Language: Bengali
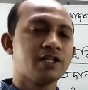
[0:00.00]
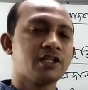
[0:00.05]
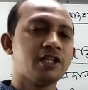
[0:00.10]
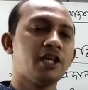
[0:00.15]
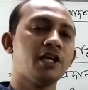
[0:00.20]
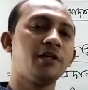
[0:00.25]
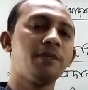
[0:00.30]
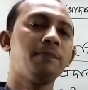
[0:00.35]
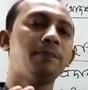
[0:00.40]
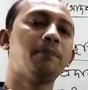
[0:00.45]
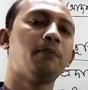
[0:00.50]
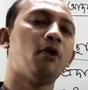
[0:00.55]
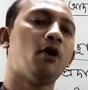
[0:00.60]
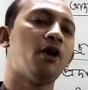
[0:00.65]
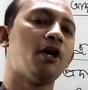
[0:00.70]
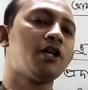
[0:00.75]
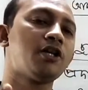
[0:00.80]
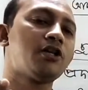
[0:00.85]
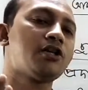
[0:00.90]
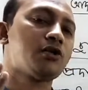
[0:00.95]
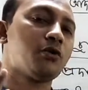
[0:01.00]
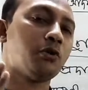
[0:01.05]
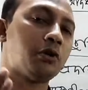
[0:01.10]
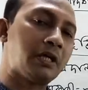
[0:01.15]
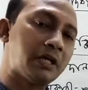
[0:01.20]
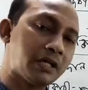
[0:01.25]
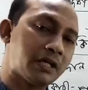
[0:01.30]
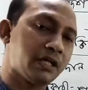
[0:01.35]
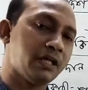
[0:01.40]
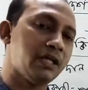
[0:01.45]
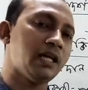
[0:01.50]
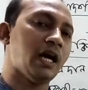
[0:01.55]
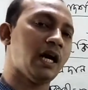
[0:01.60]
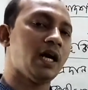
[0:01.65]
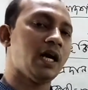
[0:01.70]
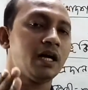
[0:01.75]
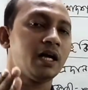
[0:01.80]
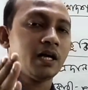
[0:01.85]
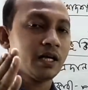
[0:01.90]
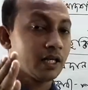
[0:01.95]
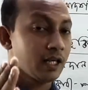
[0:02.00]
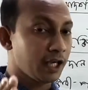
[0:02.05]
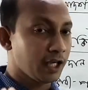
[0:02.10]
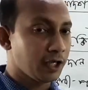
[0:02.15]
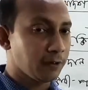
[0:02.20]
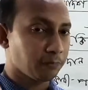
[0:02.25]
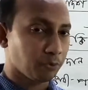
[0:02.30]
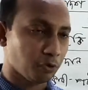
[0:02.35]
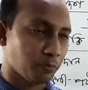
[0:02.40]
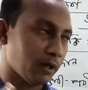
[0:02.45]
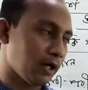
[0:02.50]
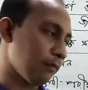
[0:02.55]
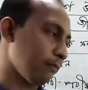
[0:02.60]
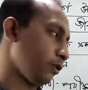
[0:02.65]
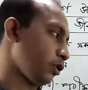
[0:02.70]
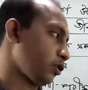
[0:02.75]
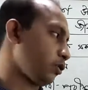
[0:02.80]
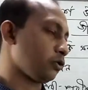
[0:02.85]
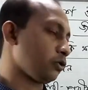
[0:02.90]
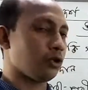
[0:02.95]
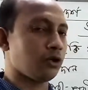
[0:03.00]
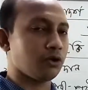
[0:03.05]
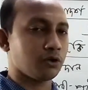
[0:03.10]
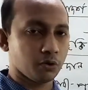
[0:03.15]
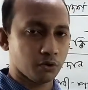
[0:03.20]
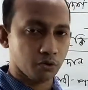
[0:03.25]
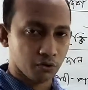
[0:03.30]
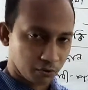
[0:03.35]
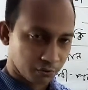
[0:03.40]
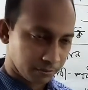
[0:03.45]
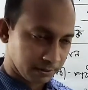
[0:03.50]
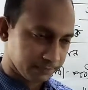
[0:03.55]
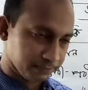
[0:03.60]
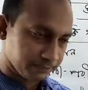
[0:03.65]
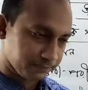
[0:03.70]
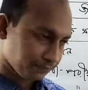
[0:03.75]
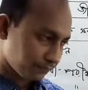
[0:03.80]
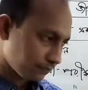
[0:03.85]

সেই বয়স সঠিক কিনা এই প্রমাণপত্র সংগ্রহ করবে